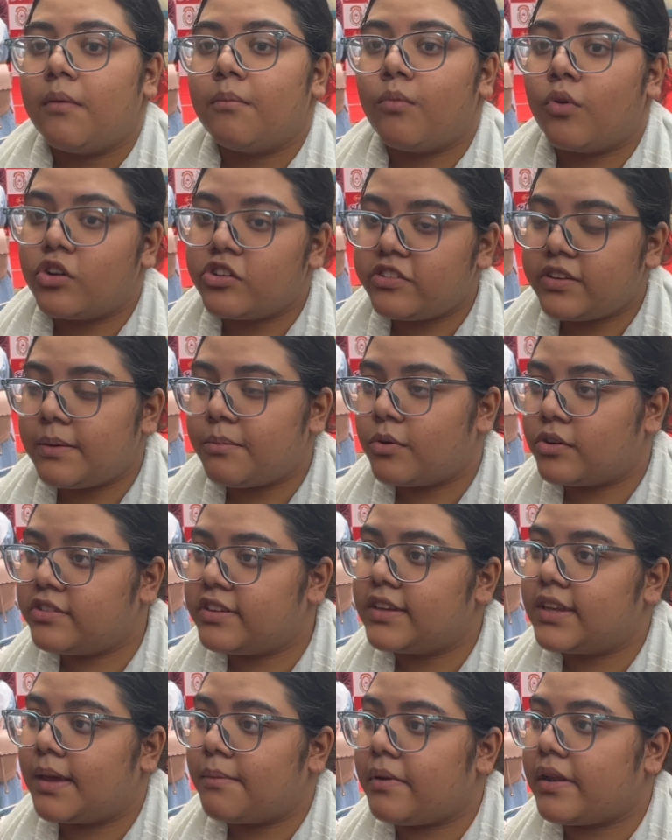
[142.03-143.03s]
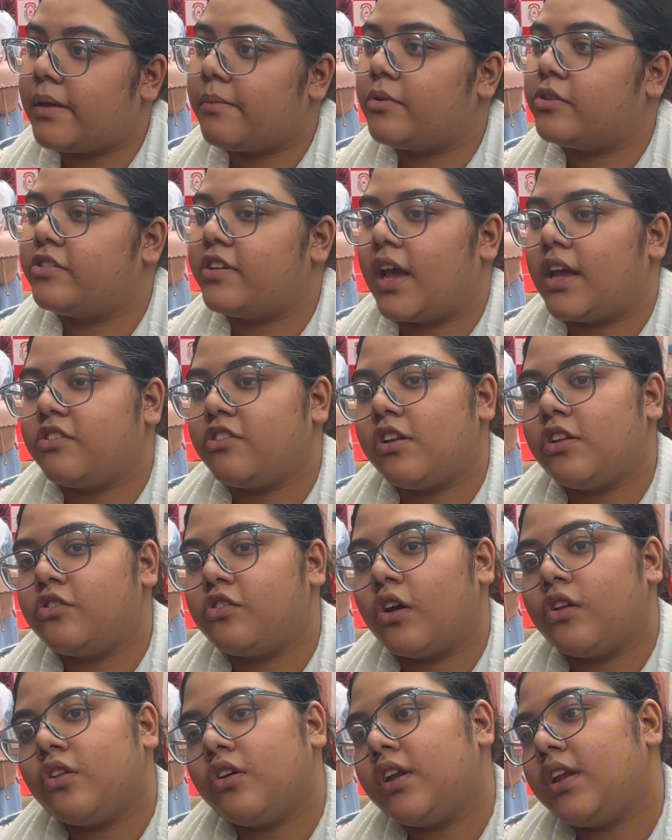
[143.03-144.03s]
বসি বসি টেবিলে বসি আসলে
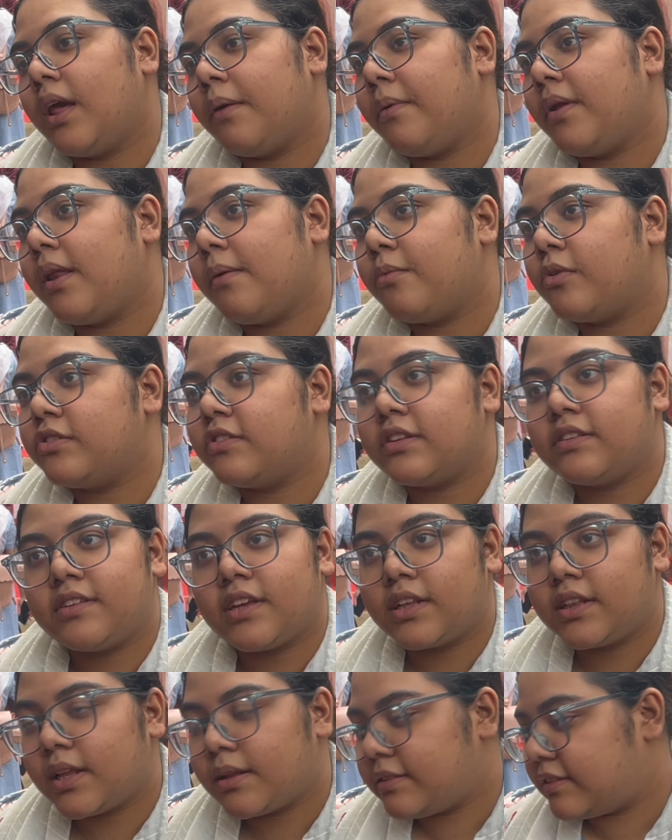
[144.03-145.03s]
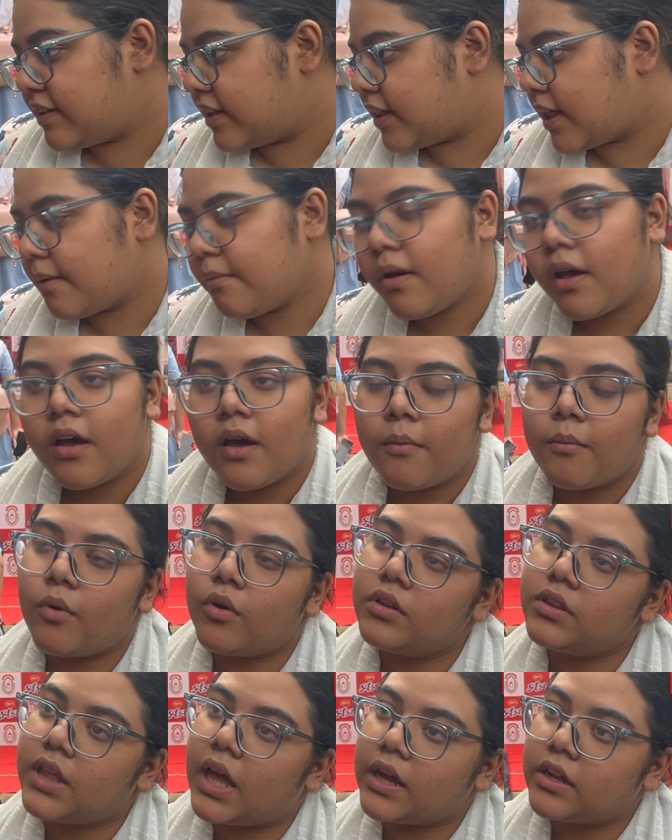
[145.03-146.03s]
যতই টেবিলে বসতে চেতাম
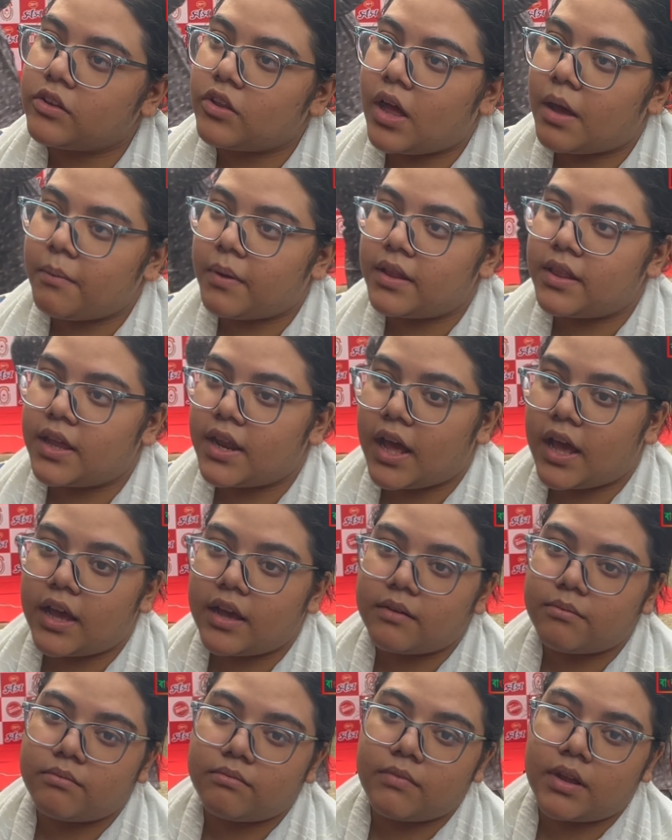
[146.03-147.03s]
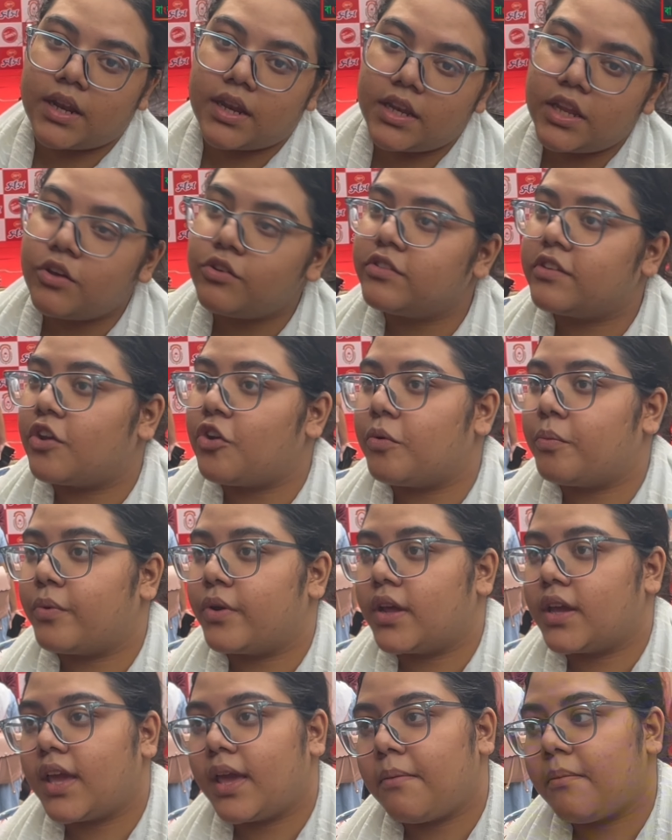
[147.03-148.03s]
মন থাকতো আমাদের মানে নিউজের
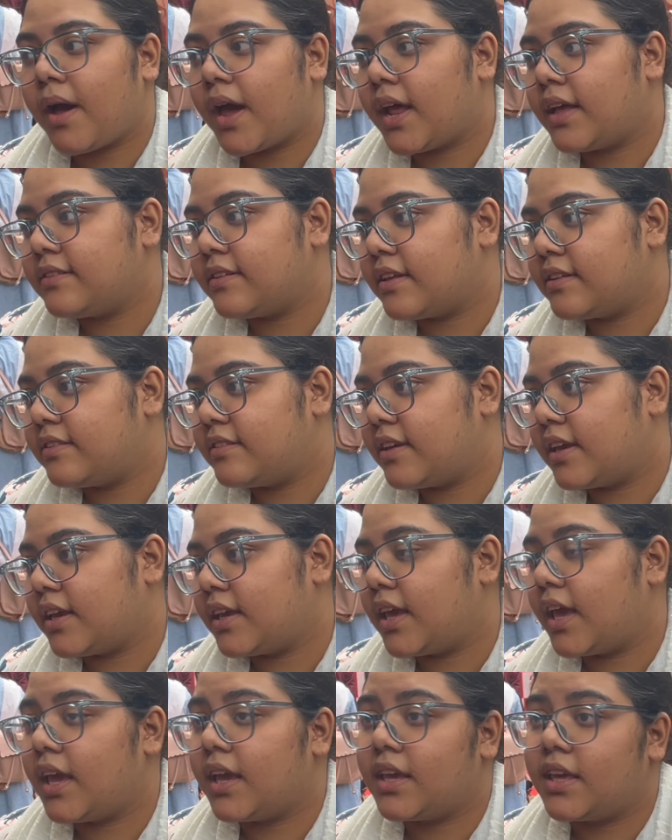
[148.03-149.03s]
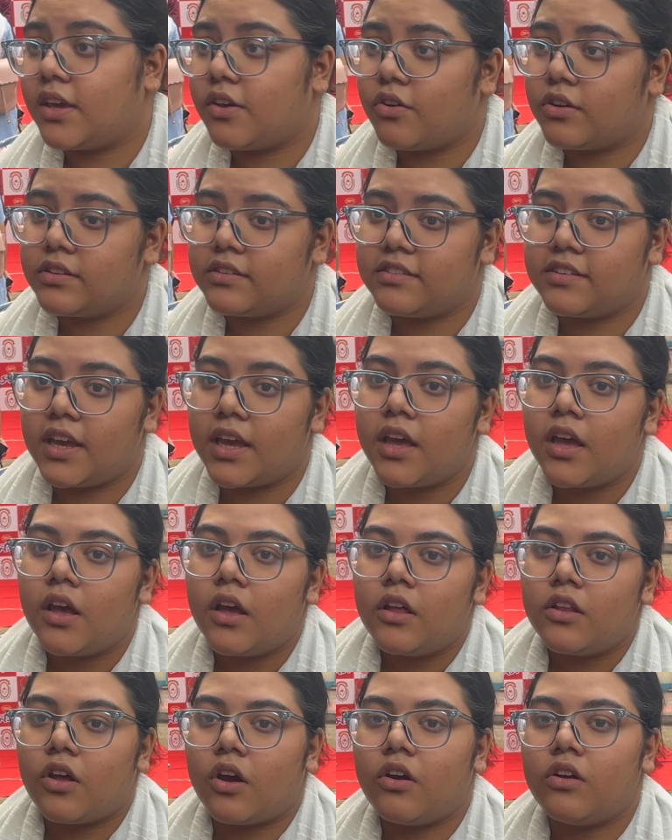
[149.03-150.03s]
উপরে কে মারা যাচ্ছে কে কি হচ্ছে
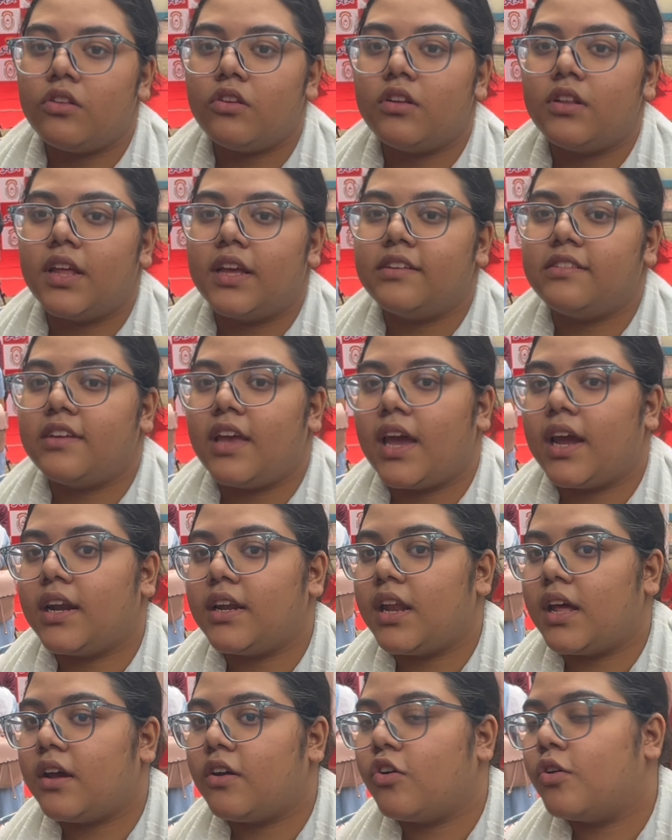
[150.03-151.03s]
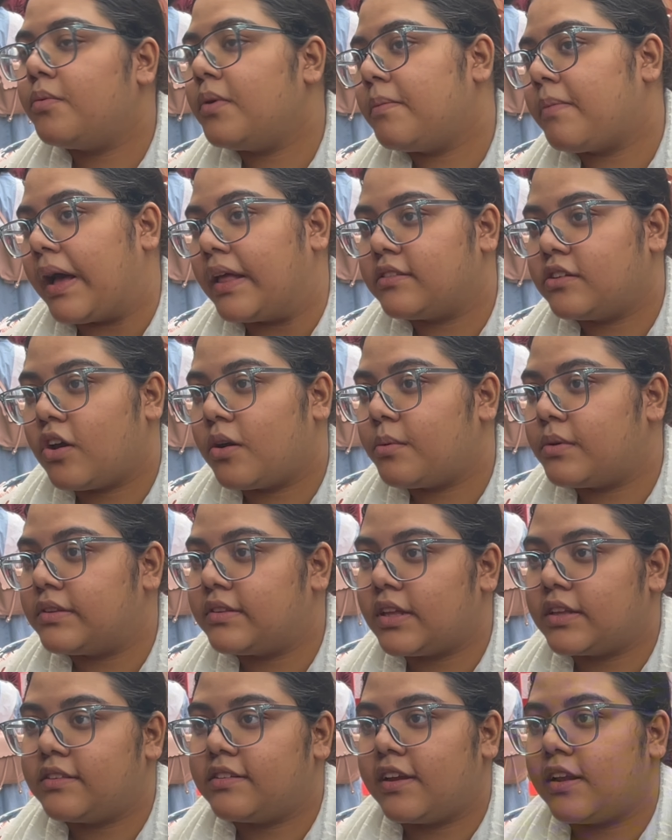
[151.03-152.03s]
তখন তো দেশে একটা খুবই বাজে
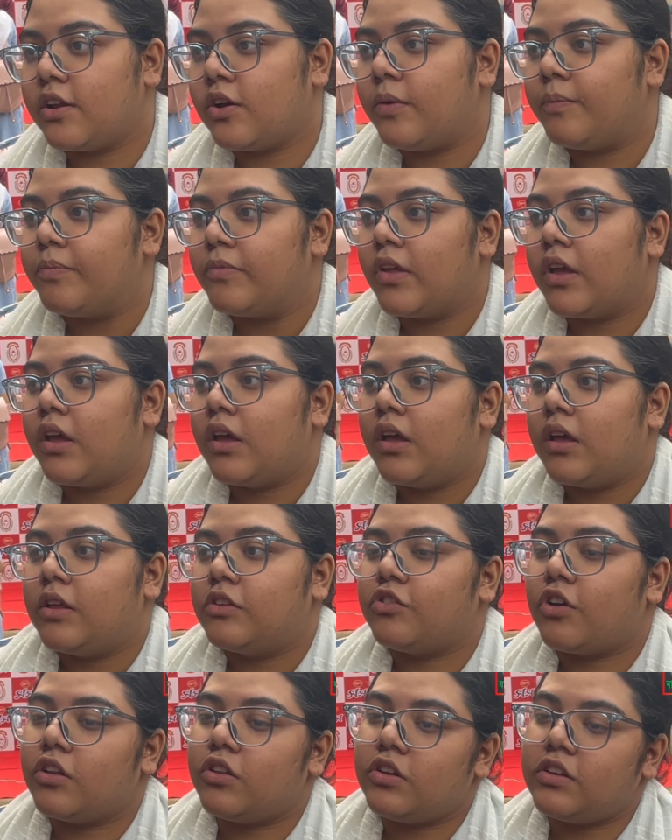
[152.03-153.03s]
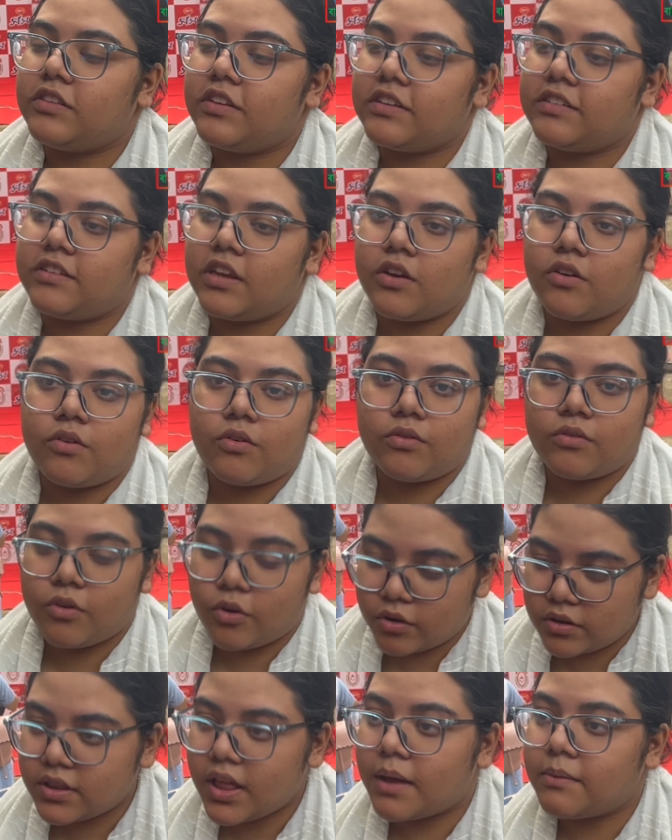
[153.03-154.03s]
অবস্থা ছিল যতই চেষ্টা
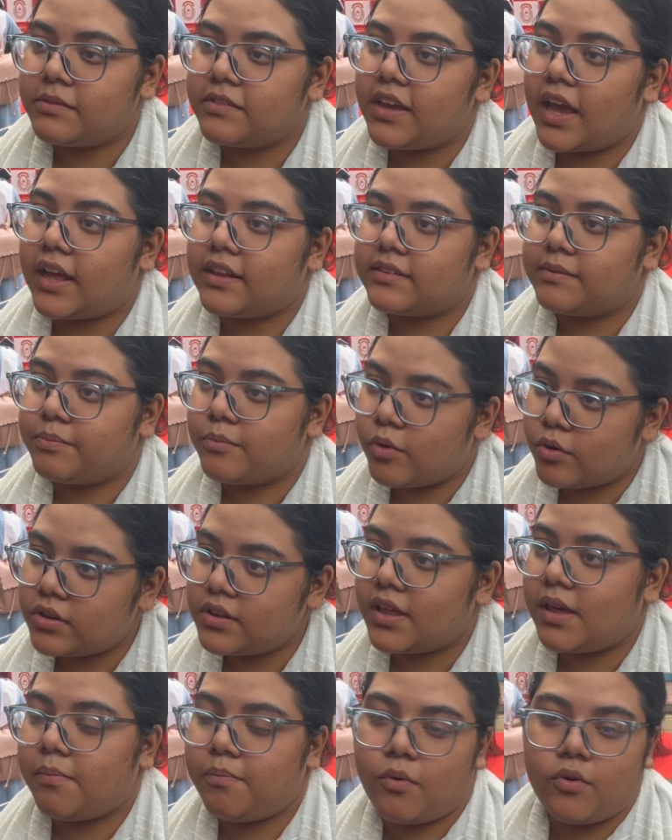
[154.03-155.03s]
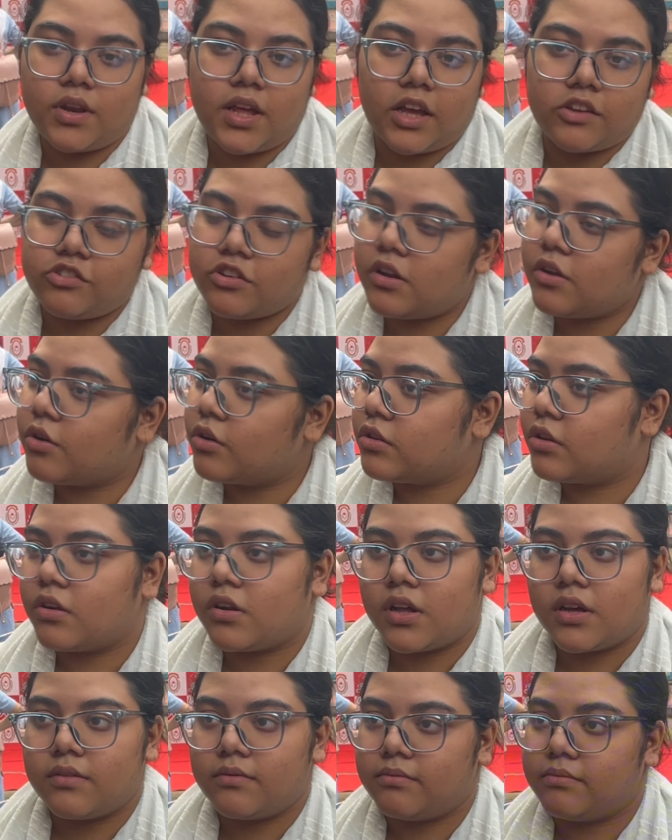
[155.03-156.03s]
করতাম যে আজ মন দিয়ে পড়ি আসলে হতো
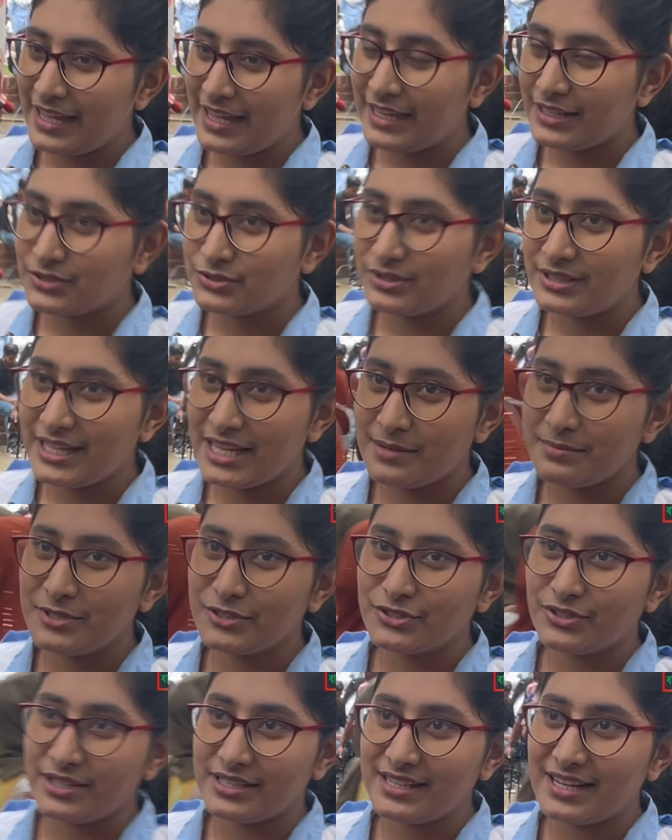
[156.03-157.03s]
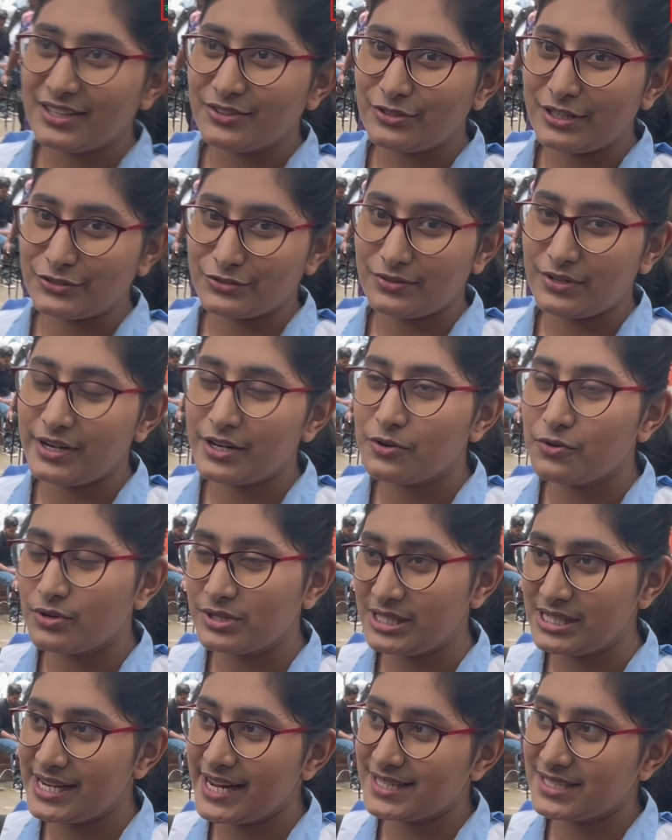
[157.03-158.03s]
না আসলে এই বিষয়টা তো আসলে অনেক
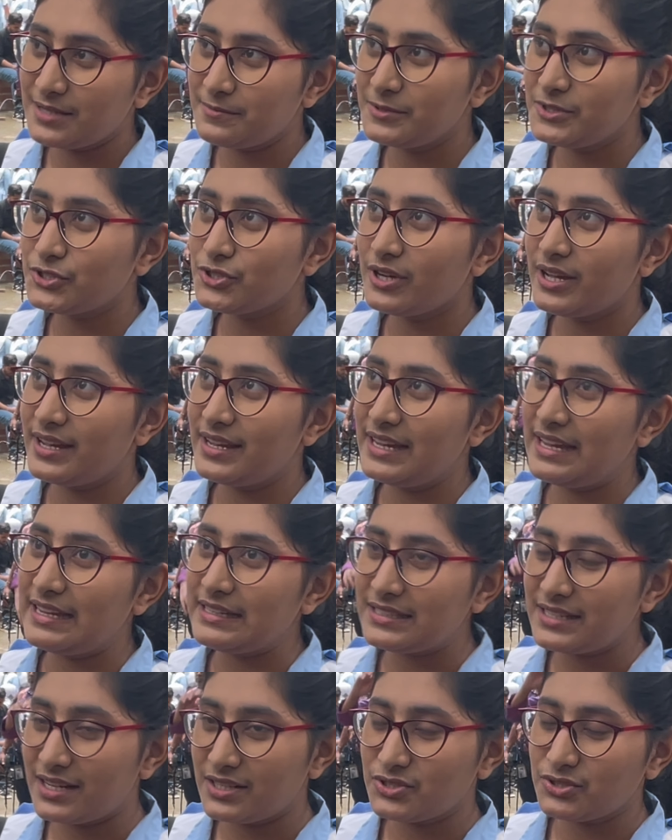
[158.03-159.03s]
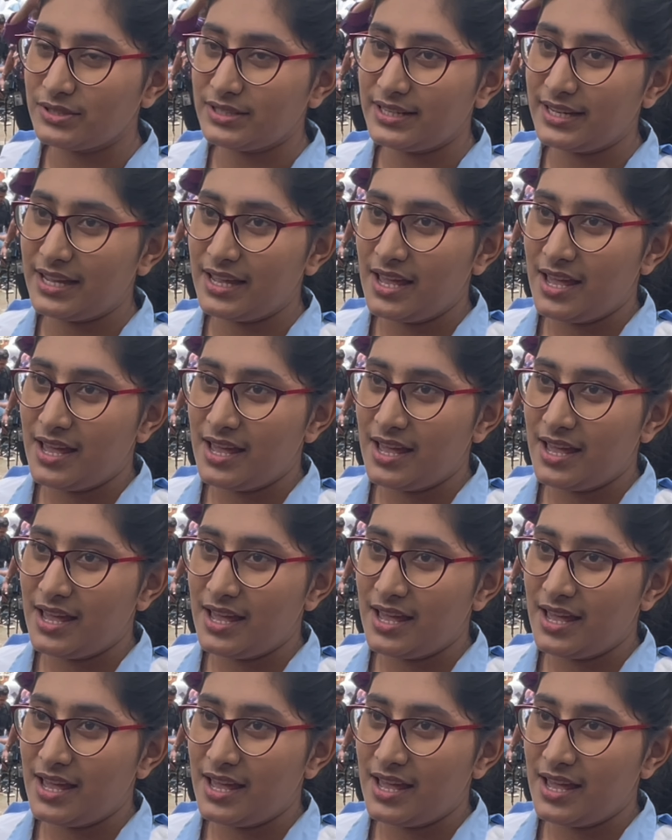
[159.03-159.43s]
কঠিন একটা বিষয় এটা আসলে